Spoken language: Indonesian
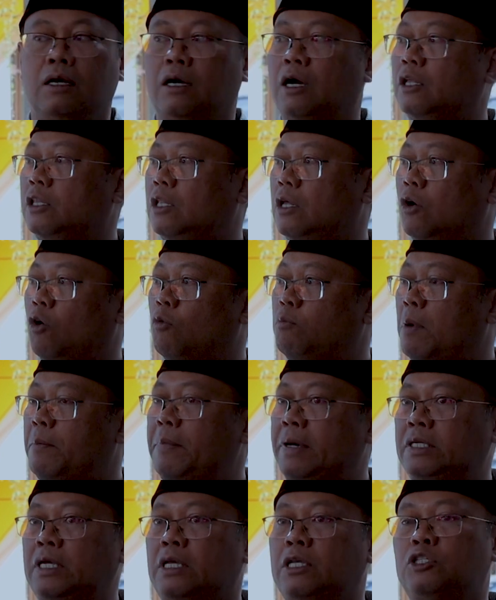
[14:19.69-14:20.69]
ke
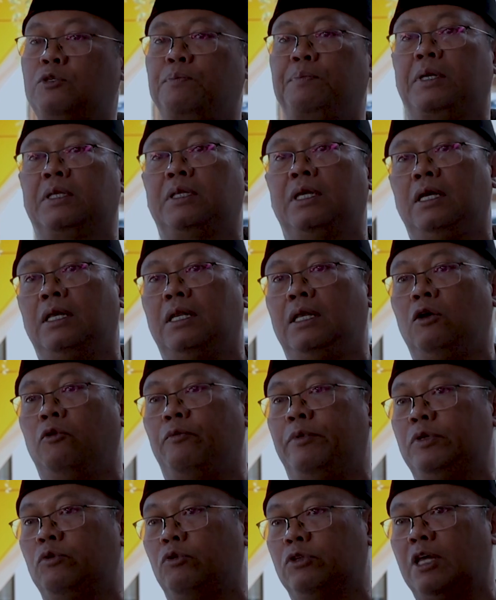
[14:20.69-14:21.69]
UPBJ seperti ini,
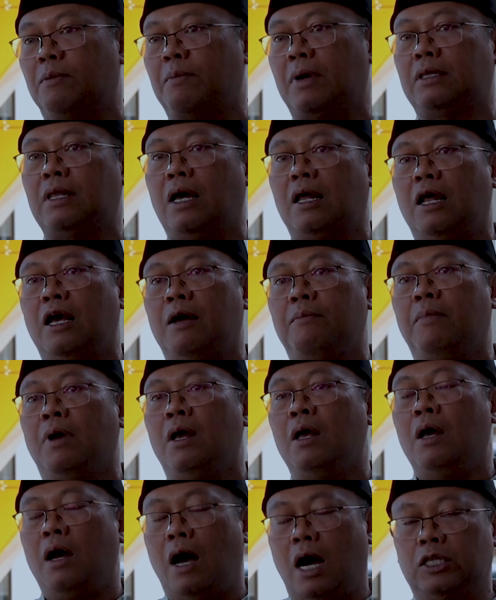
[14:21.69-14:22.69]
UPBJ UT Mataram
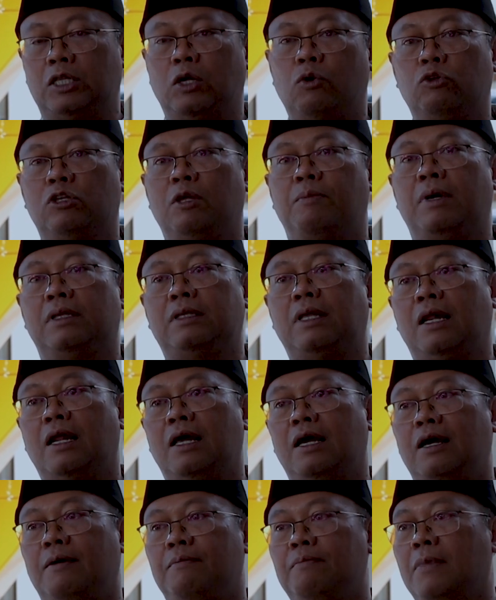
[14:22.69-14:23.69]
atau UT
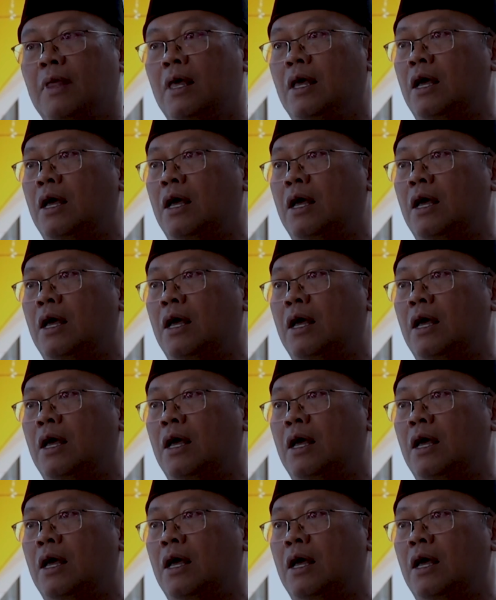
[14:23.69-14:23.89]
Mataram,